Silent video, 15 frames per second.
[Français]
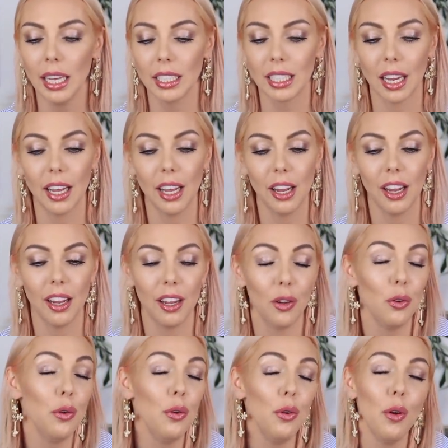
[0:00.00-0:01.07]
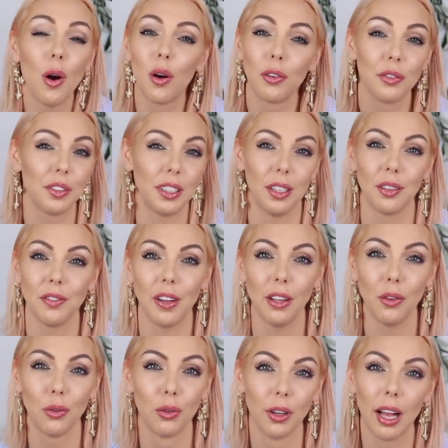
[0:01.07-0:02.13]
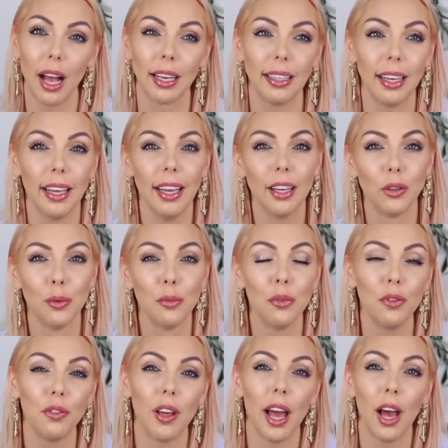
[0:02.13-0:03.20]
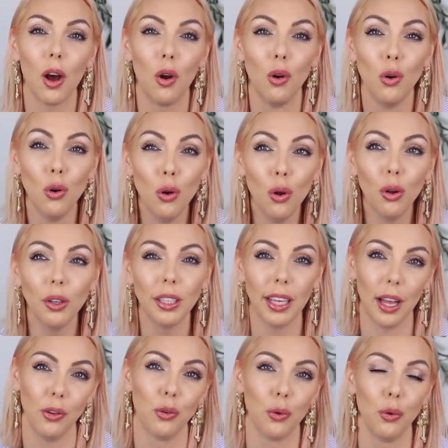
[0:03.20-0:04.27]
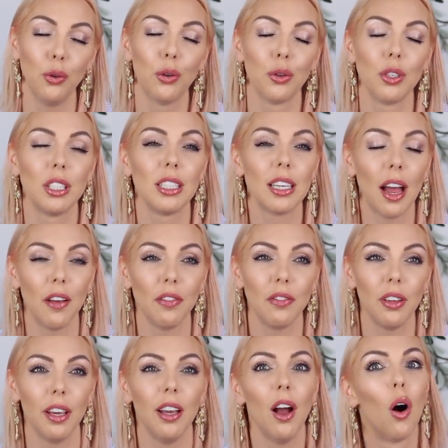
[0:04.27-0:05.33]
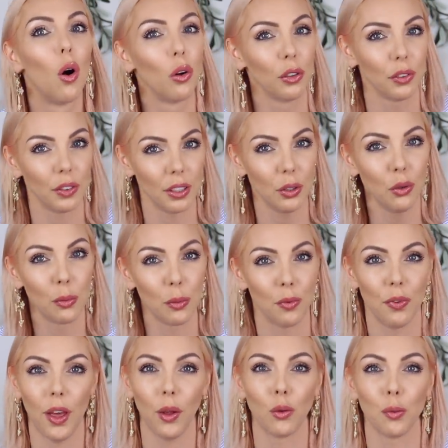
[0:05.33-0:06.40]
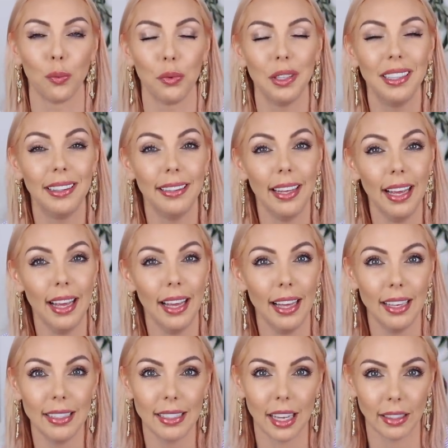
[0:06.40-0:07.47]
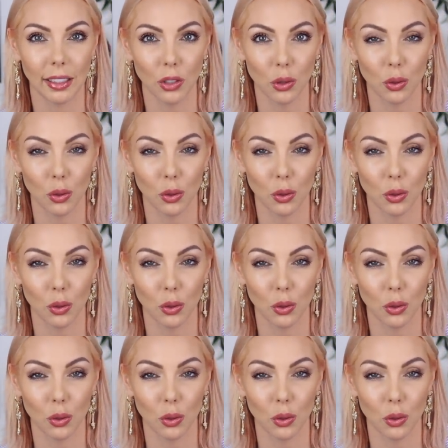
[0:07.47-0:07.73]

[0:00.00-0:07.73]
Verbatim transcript: J'avais eu envie en fait de craquer et de me faire le cadeau que j'avais envie de me faire depuis des années.